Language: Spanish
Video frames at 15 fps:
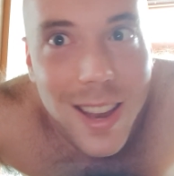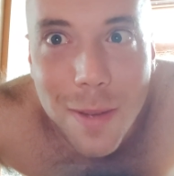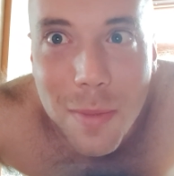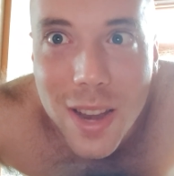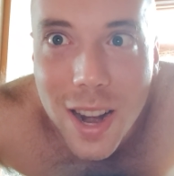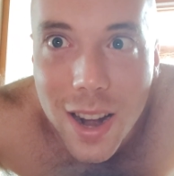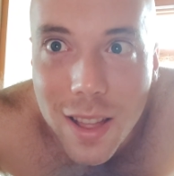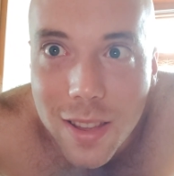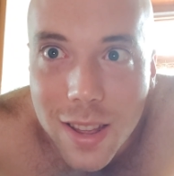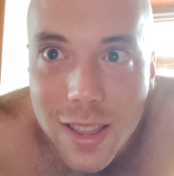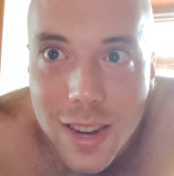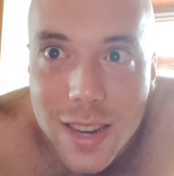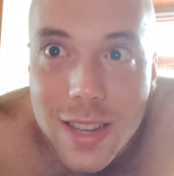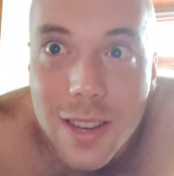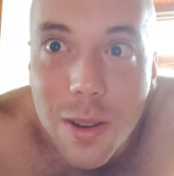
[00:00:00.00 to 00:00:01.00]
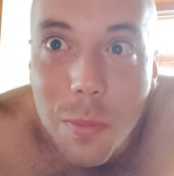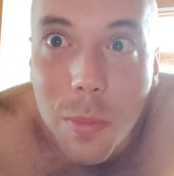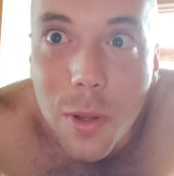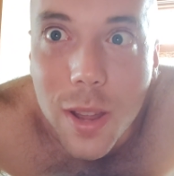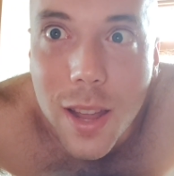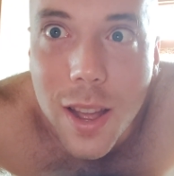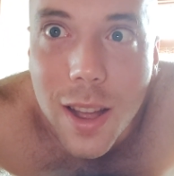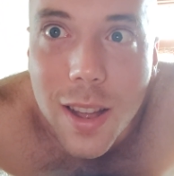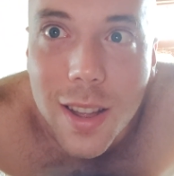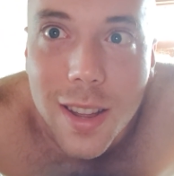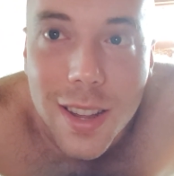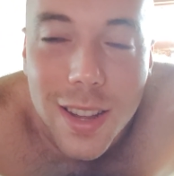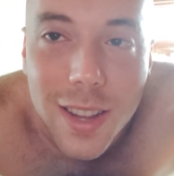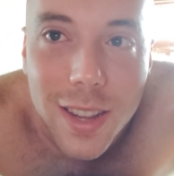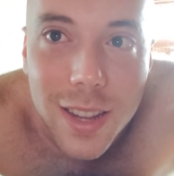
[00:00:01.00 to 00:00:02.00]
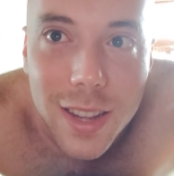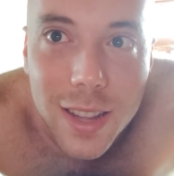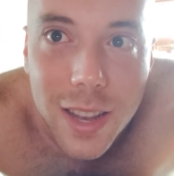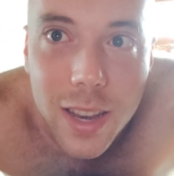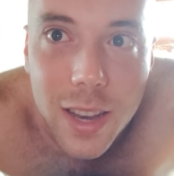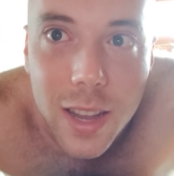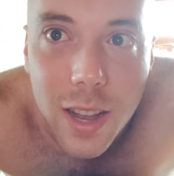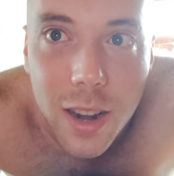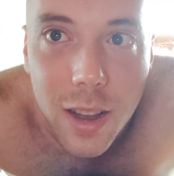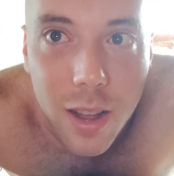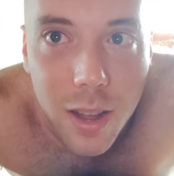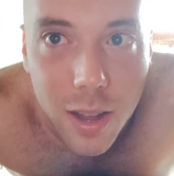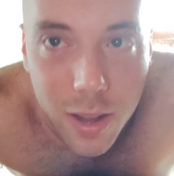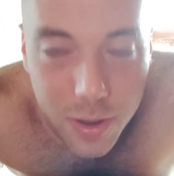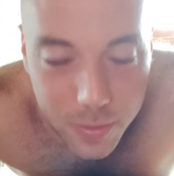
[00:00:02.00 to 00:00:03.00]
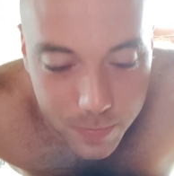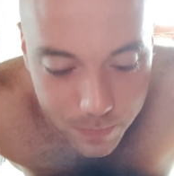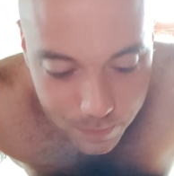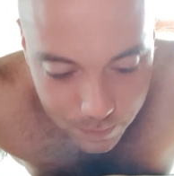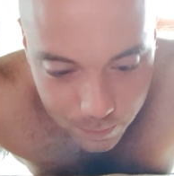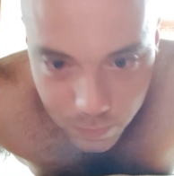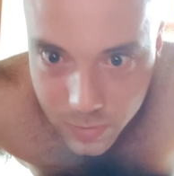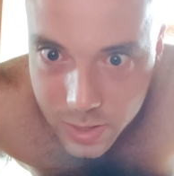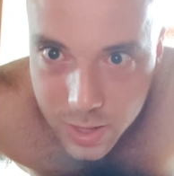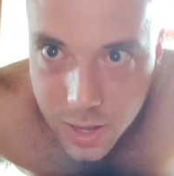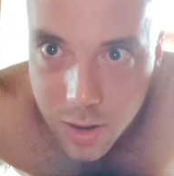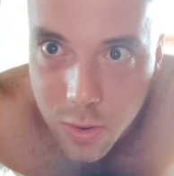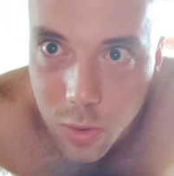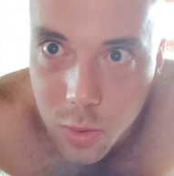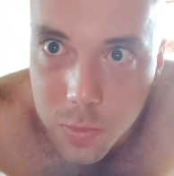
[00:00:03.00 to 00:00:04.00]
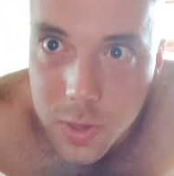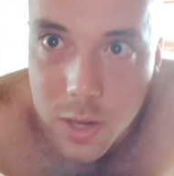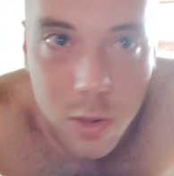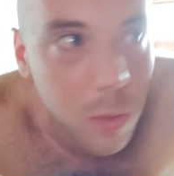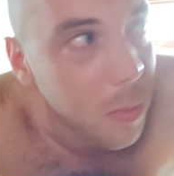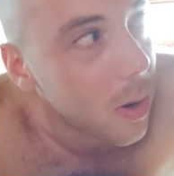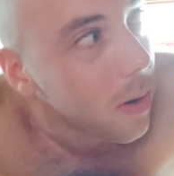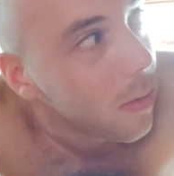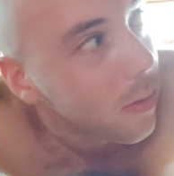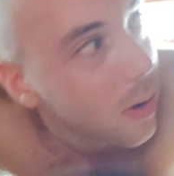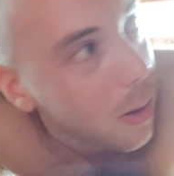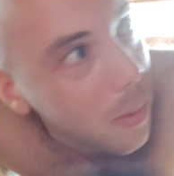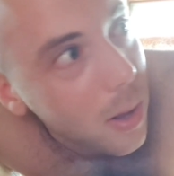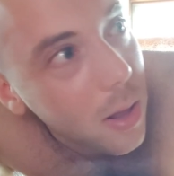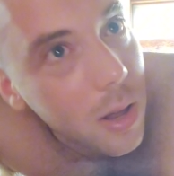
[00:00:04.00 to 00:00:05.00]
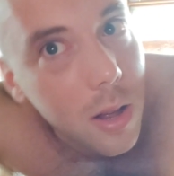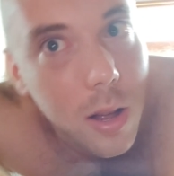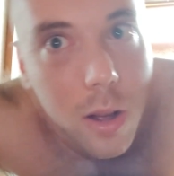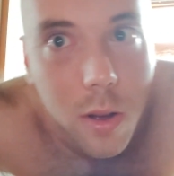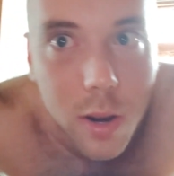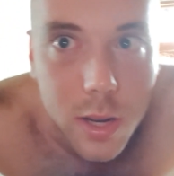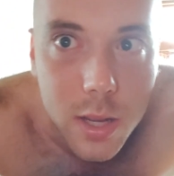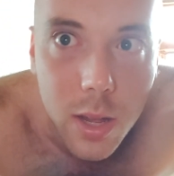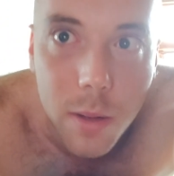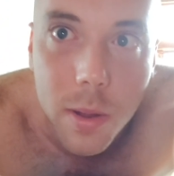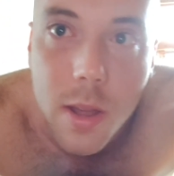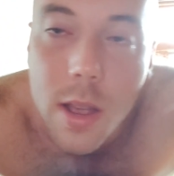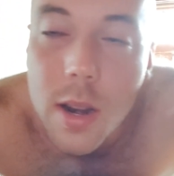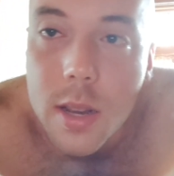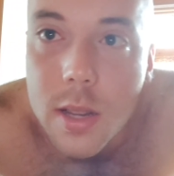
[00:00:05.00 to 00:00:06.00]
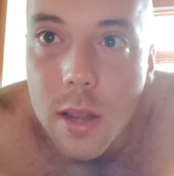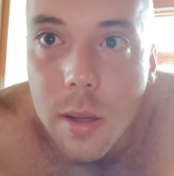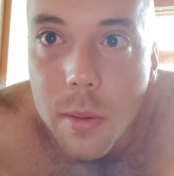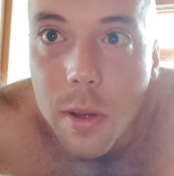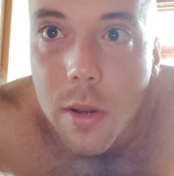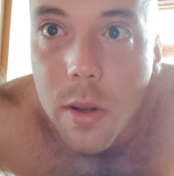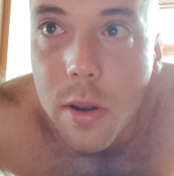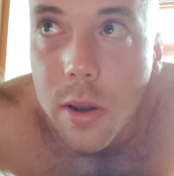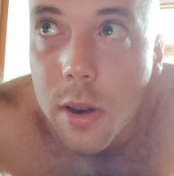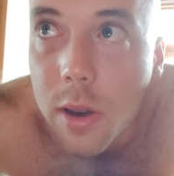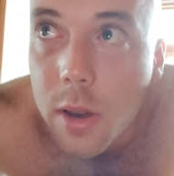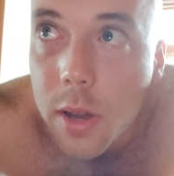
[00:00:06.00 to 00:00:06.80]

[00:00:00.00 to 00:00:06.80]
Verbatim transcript: quería mirar hacia atrás y no podía. Tenía la, la columna súper inflamada, ahora esta mañana está mejor.